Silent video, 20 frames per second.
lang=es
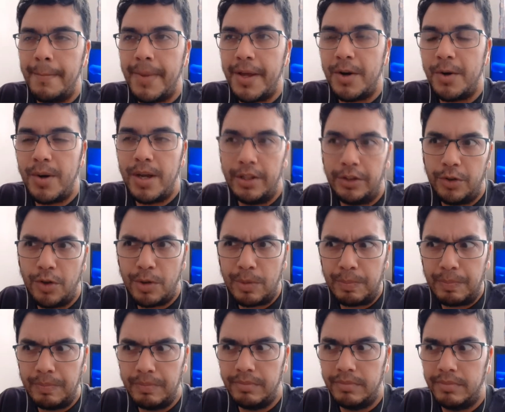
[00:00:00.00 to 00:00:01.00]
Pero
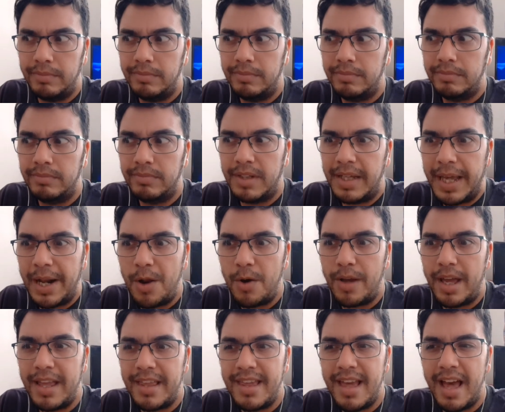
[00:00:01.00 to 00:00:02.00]
esto
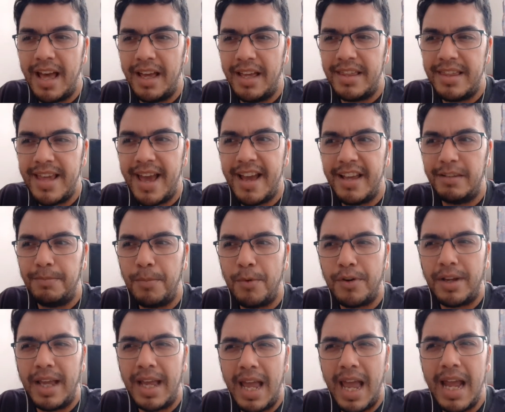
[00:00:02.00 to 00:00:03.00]
creo que ya, ya es
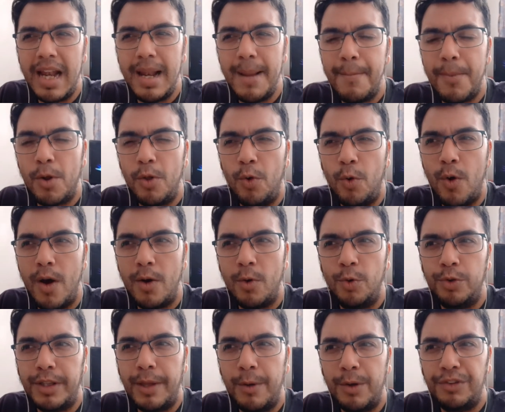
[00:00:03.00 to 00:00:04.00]
porque él le produjo a
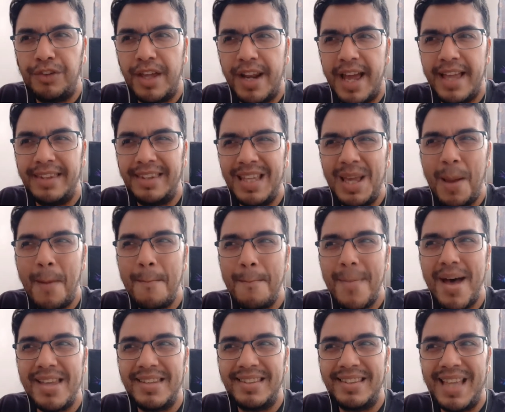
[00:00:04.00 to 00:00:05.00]
Gustavo Cerati
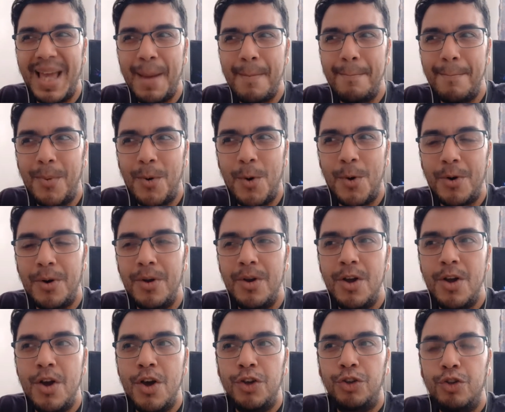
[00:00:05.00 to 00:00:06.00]
más que por
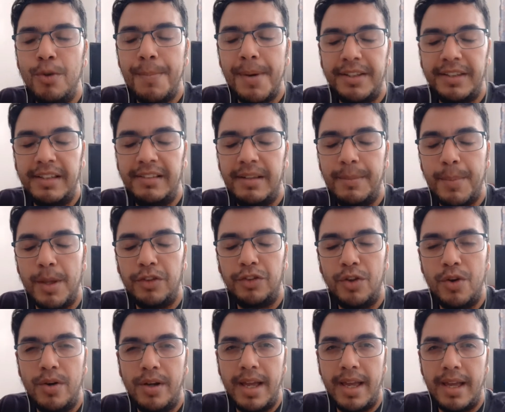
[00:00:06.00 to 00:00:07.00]
su
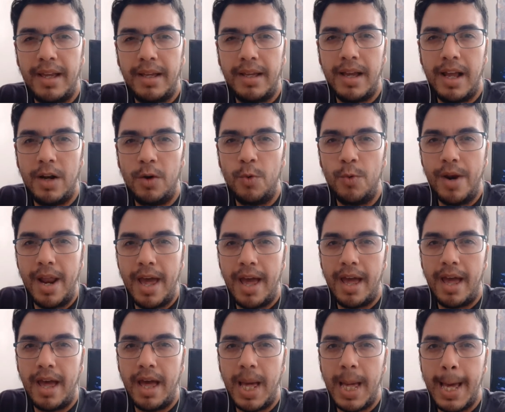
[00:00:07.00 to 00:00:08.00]
participación en
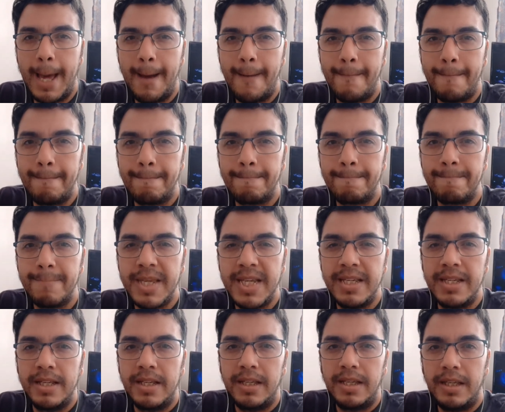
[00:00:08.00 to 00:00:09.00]
alguna
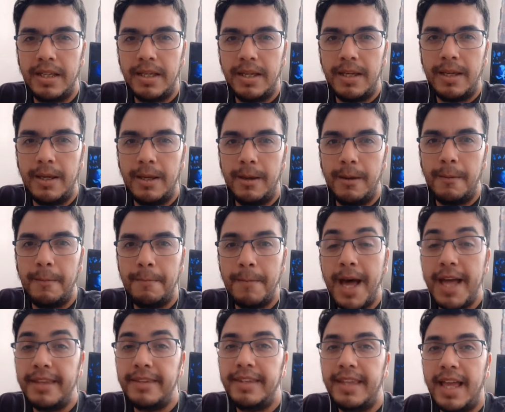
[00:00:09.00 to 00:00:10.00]
eh,
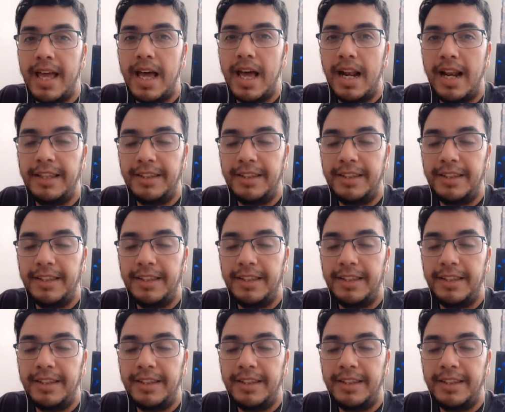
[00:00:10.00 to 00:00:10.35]
banda